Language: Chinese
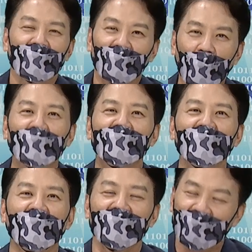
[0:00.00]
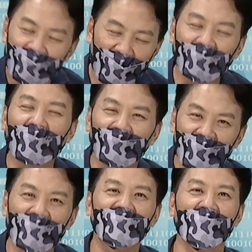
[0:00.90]
投资人，他到底
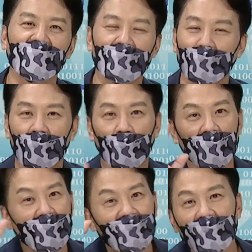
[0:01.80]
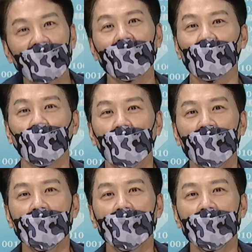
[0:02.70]
在想什么？我一清二楚。